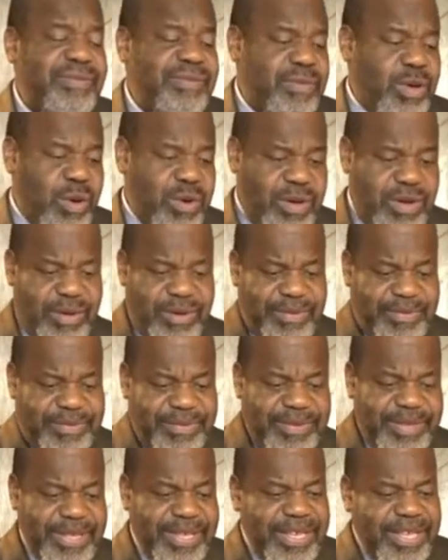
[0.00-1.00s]
Donc,
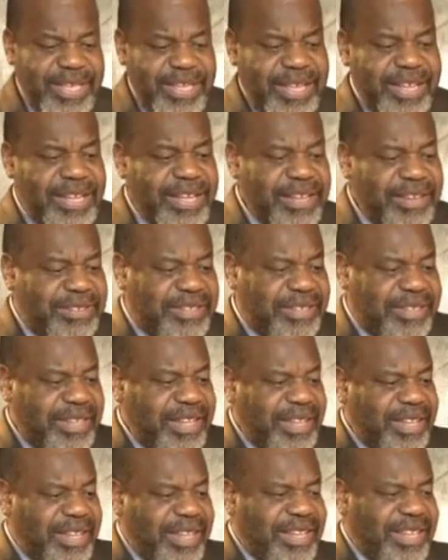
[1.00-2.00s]
il
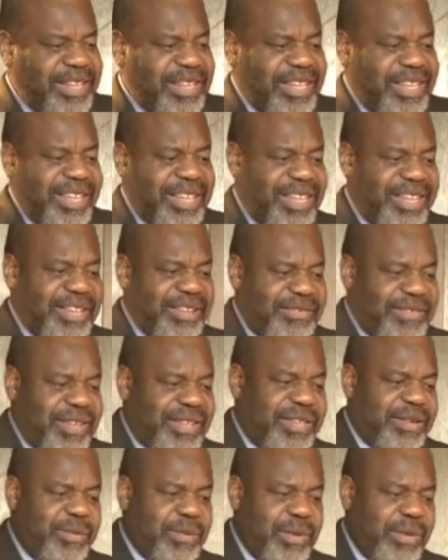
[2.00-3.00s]
sait,
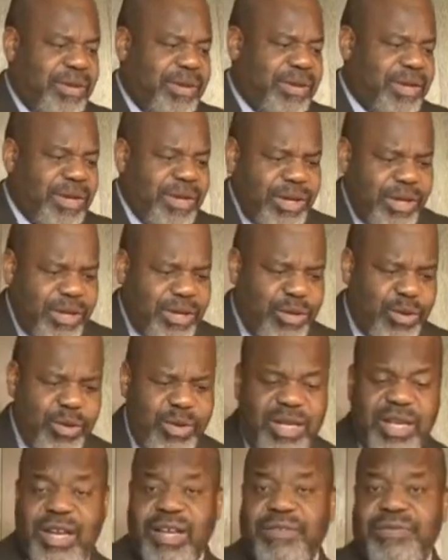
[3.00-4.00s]
effectivement,
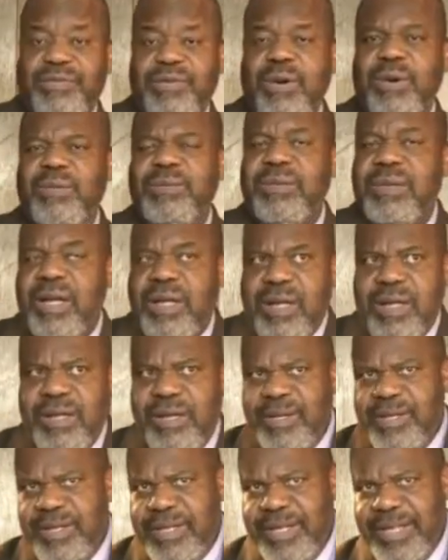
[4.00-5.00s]
donner la forme,
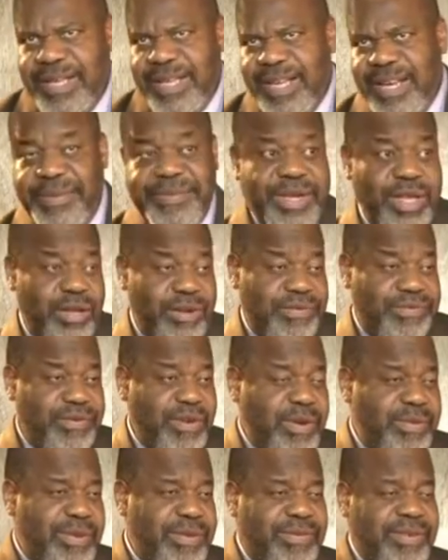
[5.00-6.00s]
la meilleure
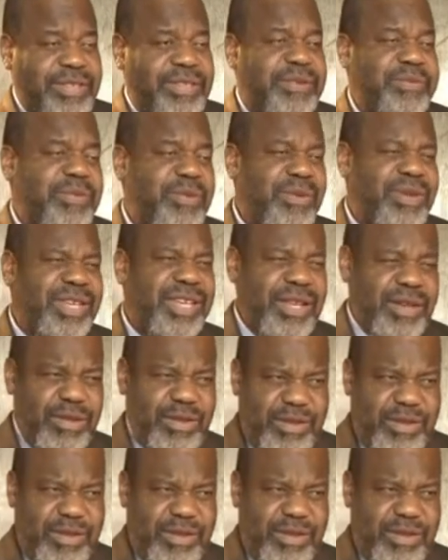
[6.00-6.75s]
forme, effectivement, qu'il